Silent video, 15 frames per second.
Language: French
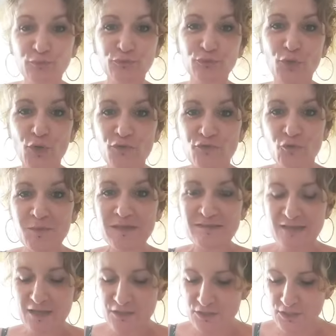pour euh, vos
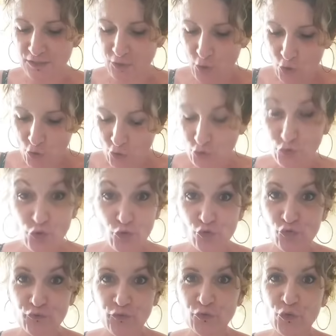messages de ce
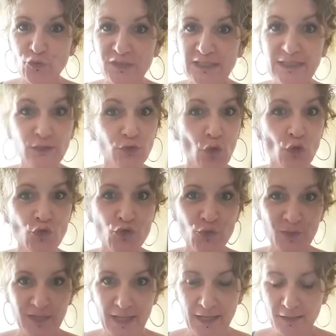vendredi 30
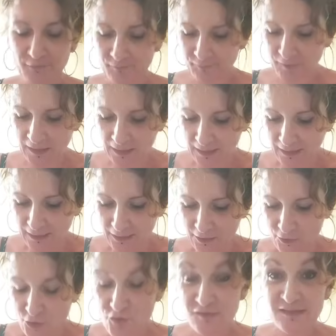juillet.
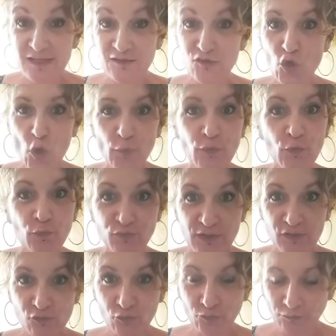Cancer, scorpion,
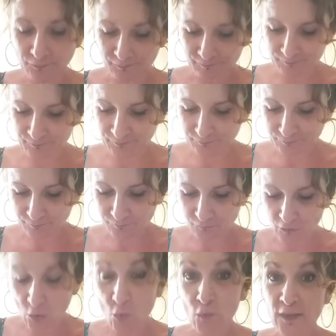poisson,
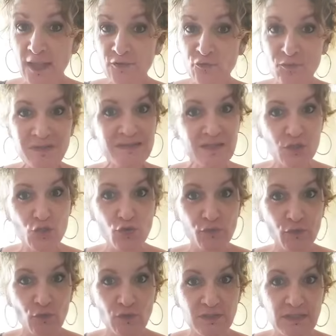on regarde vos messages du
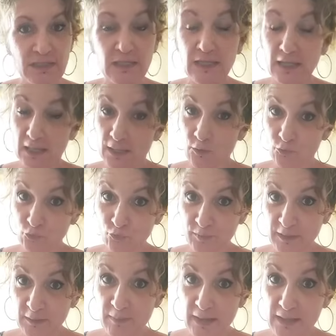vendredi et on
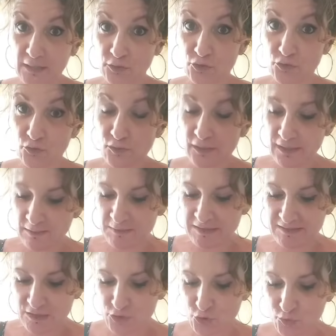n'oublie pas que les
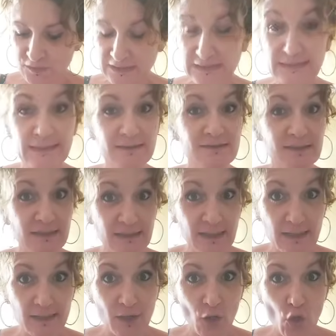messages quotidiens
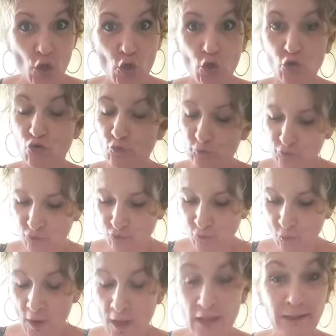s'étalent sur plus ou
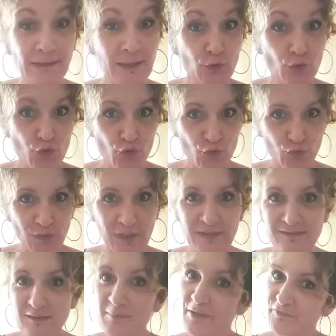moins quelques jours. Ce hein.
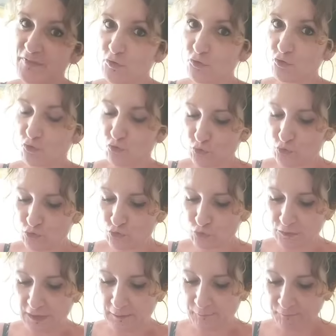C'est pas fixe sur une
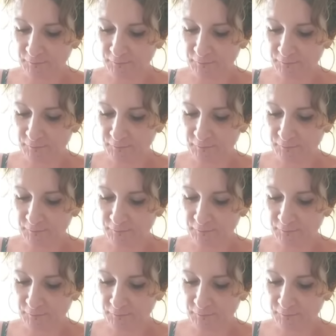journée.